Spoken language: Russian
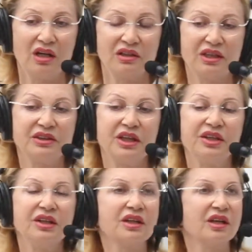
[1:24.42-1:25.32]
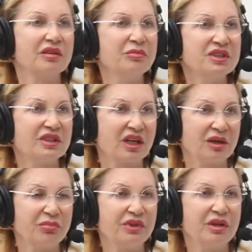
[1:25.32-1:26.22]
э, такие как
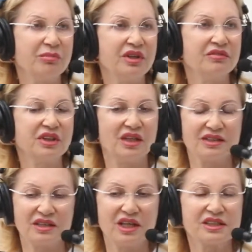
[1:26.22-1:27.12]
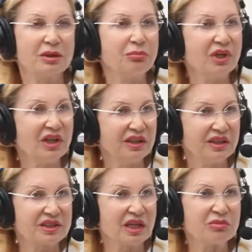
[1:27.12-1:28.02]
мезотерапия, биоревитализация,
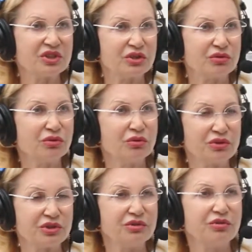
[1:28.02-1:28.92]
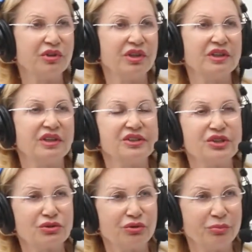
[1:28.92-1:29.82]
пилинги, самый сезон осенью, это
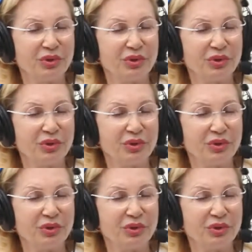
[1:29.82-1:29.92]
сезон